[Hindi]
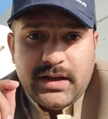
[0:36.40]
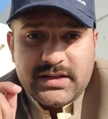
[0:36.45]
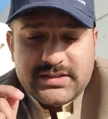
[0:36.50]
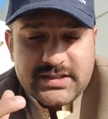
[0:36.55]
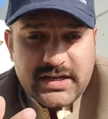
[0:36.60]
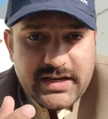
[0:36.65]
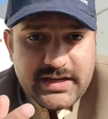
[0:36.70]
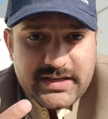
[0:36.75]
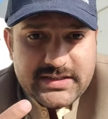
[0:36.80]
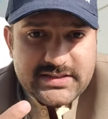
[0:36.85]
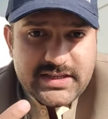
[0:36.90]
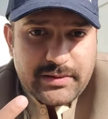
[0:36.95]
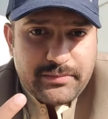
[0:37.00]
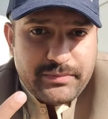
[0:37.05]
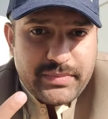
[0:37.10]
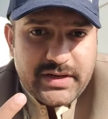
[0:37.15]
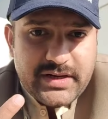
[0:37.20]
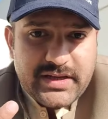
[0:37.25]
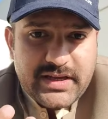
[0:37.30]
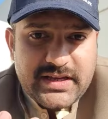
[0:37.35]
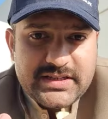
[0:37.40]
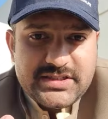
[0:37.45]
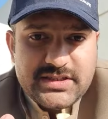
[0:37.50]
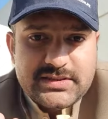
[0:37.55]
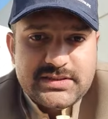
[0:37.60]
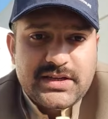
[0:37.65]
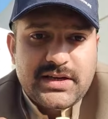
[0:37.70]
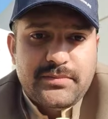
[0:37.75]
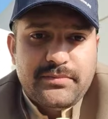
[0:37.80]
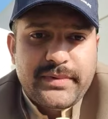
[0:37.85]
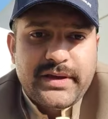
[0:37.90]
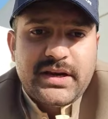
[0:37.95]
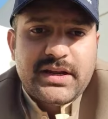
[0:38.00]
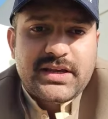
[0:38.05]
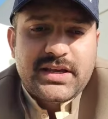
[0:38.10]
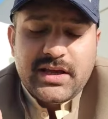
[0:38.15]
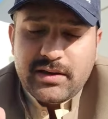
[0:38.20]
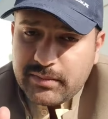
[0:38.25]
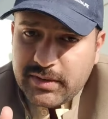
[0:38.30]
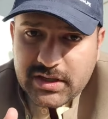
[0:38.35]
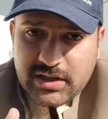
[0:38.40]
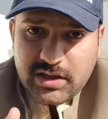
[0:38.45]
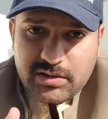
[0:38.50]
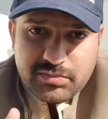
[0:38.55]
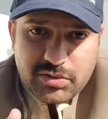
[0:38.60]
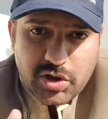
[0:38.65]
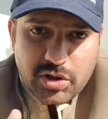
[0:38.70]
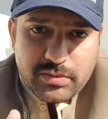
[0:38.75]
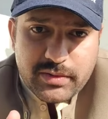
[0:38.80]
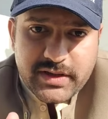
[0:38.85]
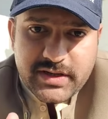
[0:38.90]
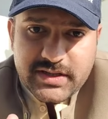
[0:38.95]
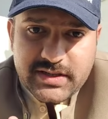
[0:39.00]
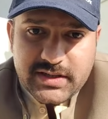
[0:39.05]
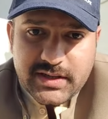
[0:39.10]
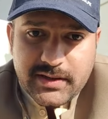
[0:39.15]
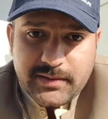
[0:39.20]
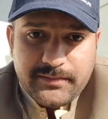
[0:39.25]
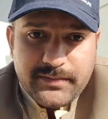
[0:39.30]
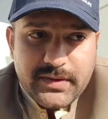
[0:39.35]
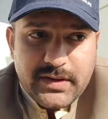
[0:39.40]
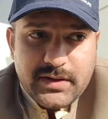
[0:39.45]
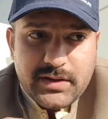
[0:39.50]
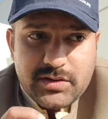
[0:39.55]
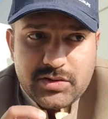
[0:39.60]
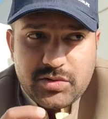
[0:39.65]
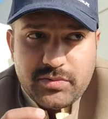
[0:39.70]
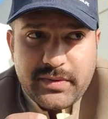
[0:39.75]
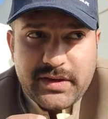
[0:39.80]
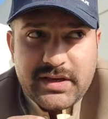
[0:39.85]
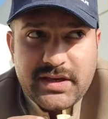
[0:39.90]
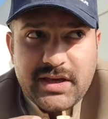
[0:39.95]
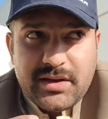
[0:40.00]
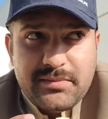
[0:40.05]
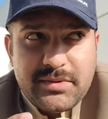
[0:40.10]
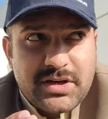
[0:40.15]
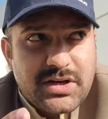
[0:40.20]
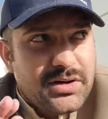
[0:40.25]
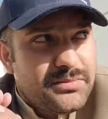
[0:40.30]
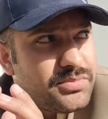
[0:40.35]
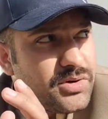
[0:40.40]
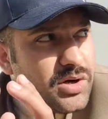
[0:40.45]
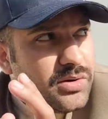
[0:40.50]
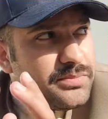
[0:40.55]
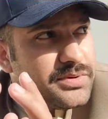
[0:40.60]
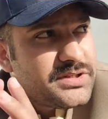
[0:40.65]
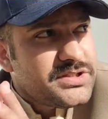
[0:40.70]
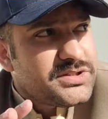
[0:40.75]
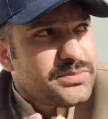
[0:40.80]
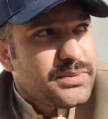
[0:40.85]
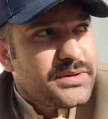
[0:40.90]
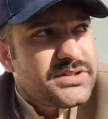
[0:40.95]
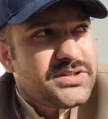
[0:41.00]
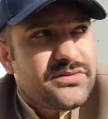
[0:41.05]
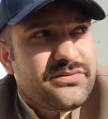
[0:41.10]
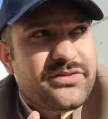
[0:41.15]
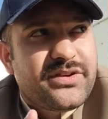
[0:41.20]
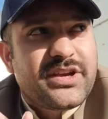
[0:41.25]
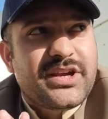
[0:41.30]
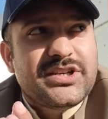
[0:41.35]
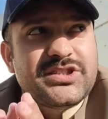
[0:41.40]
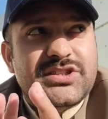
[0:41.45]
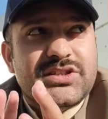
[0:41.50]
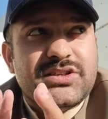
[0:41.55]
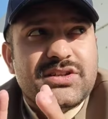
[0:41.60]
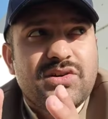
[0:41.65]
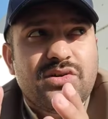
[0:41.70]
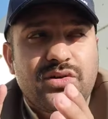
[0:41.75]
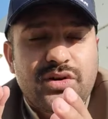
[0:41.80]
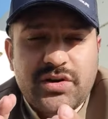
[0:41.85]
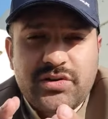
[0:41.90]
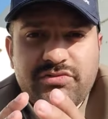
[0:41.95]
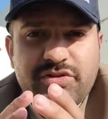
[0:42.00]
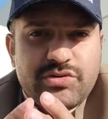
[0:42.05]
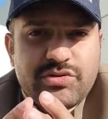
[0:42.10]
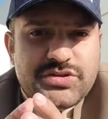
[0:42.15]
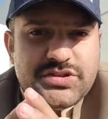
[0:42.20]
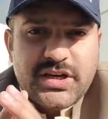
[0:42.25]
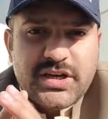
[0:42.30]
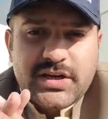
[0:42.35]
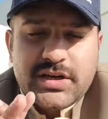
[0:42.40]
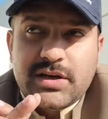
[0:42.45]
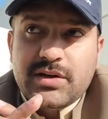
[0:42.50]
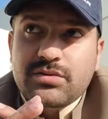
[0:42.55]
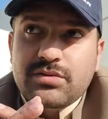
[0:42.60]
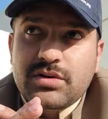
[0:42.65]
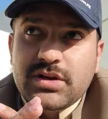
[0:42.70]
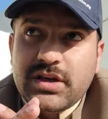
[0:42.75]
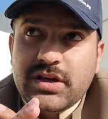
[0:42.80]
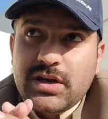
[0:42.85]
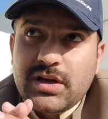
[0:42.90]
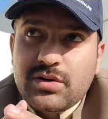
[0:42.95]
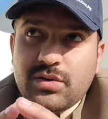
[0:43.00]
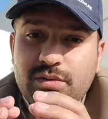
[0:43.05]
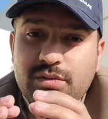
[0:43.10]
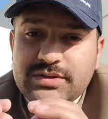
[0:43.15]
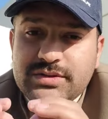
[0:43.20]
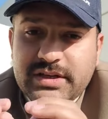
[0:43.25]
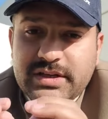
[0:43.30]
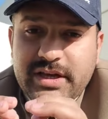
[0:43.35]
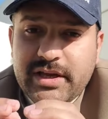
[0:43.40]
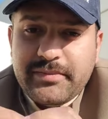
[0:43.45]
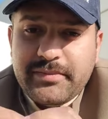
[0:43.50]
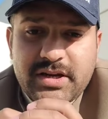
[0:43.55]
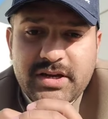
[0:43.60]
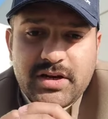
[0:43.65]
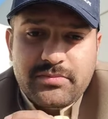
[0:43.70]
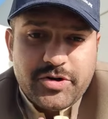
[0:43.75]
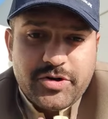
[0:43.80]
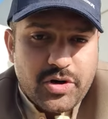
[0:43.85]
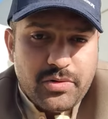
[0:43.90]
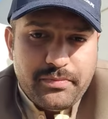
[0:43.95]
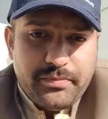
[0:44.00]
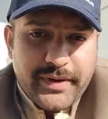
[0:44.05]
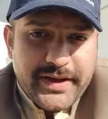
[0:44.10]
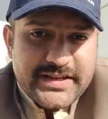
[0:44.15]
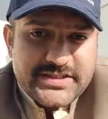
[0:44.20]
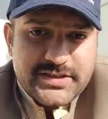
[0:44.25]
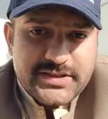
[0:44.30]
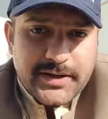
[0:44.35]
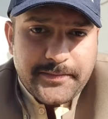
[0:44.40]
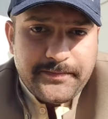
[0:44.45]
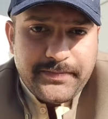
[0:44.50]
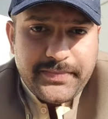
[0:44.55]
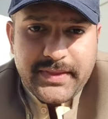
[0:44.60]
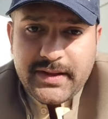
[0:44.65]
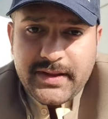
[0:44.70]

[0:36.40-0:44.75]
आसान एग्जांपल क्या है जैसे अब मैंने गेमिंग लैपटॉप ख़रीदना है तो मैं गेमिंग लैपटॉप की स्पेसिफिकेशन और रिव्यूज़ चेक करूँगा कि यार कौन सा गेमिंग लैपटॉप बेस्ट है